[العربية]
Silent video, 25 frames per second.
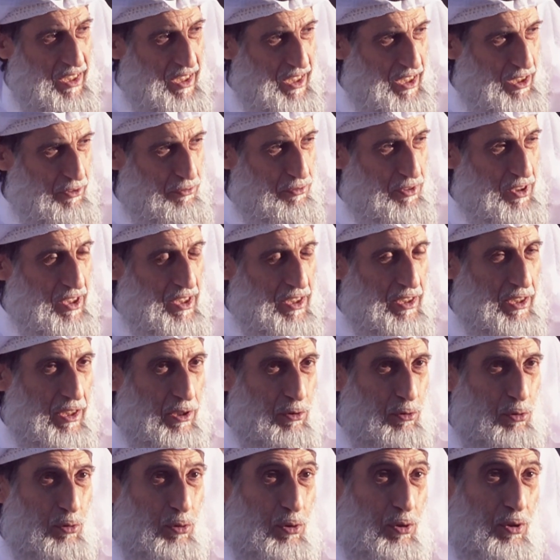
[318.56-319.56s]
خلف
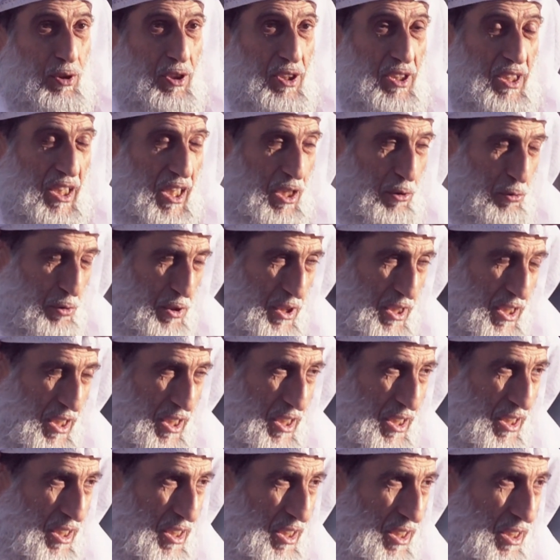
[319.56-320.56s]
يقول الراوي
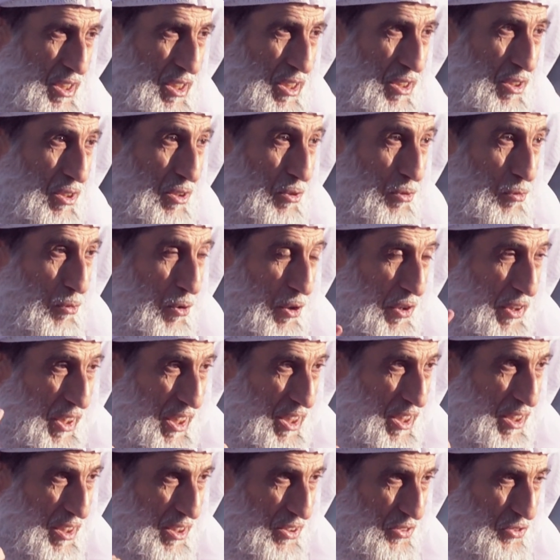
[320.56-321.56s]

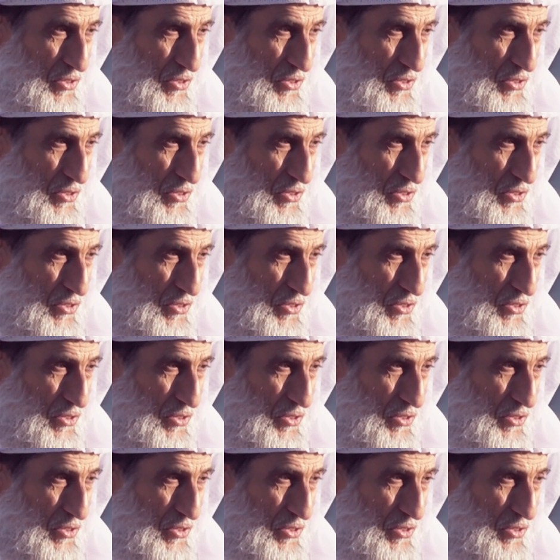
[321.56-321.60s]
وذكر